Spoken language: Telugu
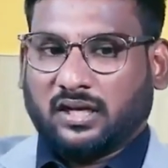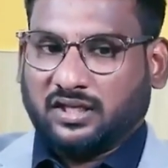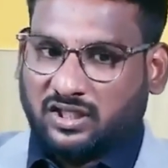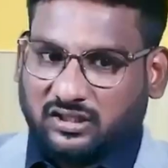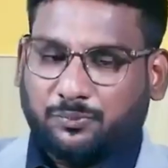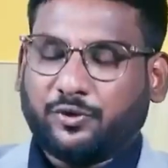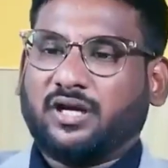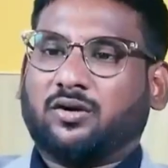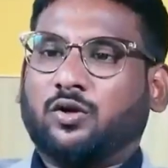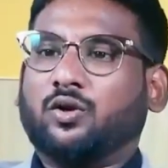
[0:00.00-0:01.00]
ఖర్చు అంతా
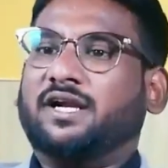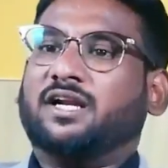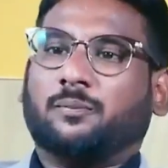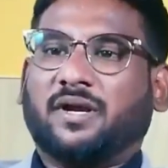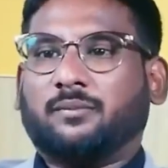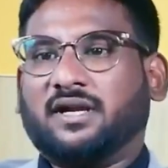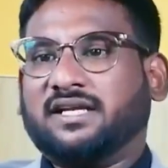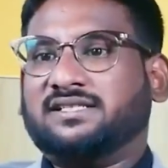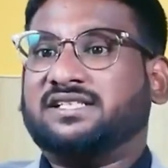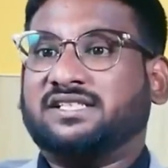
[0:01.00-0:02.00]
పోయినా కూడా ఒక లీటర్ పైన
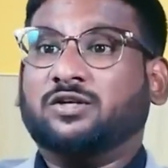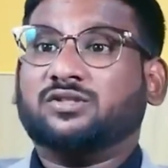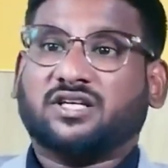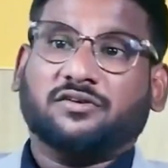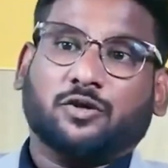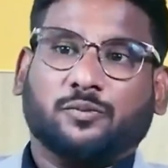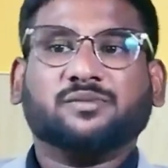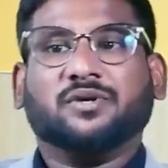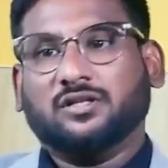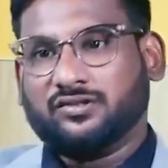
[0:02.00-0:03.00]
మనకి సిక్స్టీ టు సెవెంటీ
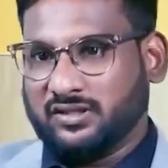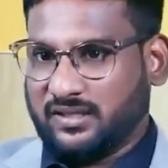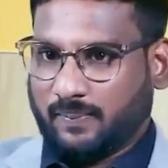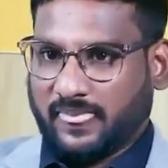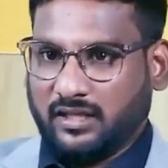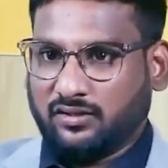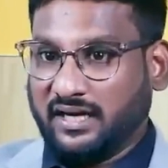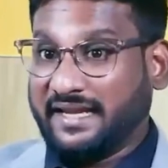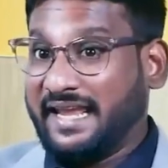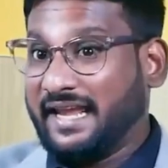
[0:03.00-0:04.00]
రూపీస్ మిగులుతుంది
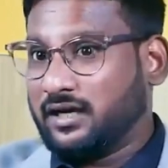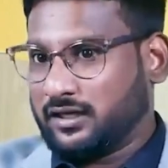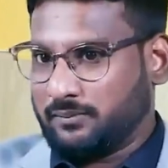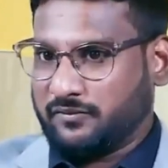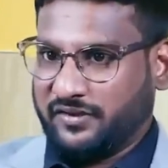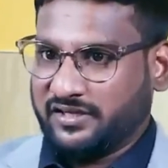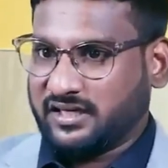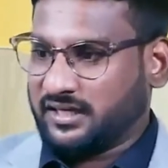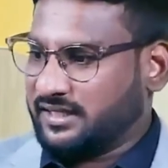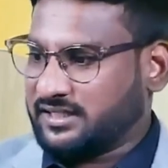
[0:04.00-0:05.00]
ఎందుకంటే కేక్ అంటాం
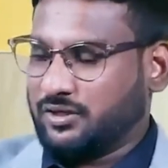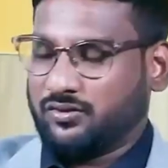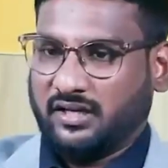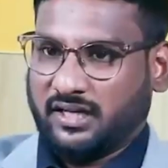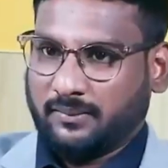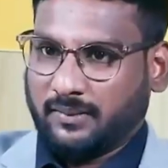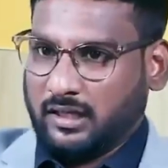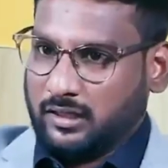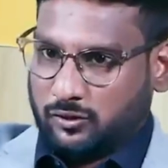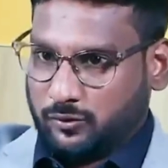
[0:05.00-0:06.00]
వేరుశనగ వేసామనుకోండి
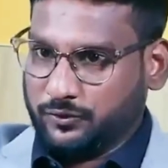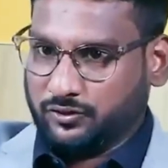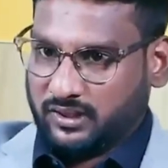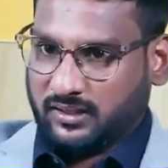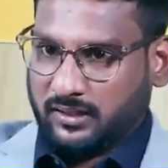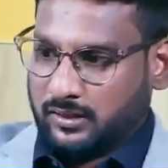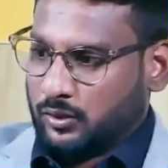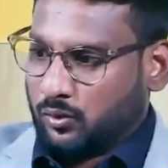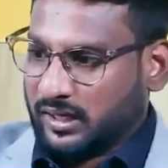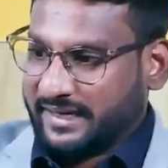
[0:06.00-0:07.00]
రుబ్బుతుంది
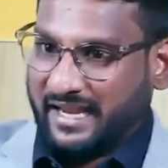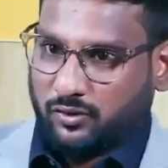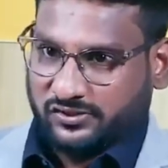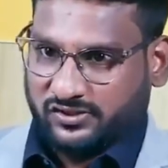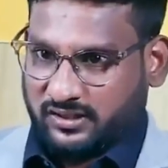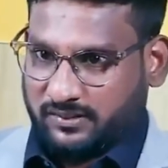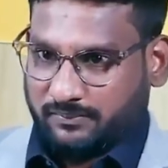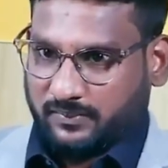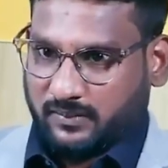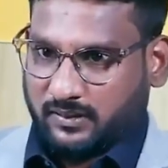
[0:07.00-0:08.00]
ఒక కేక్ వస్తుంది
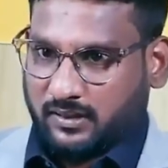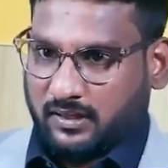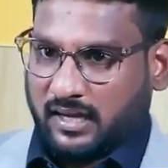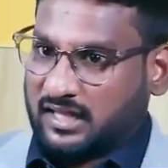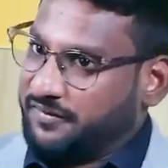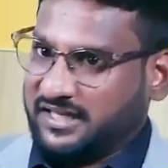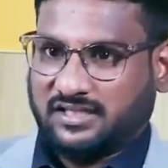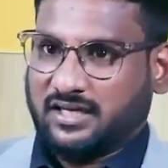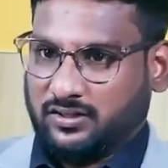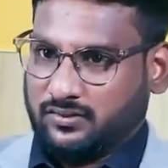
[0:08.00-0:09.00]
అది
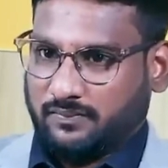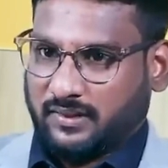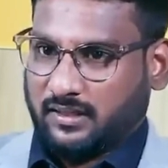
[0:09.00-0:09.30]
వేస్ట్ కాదు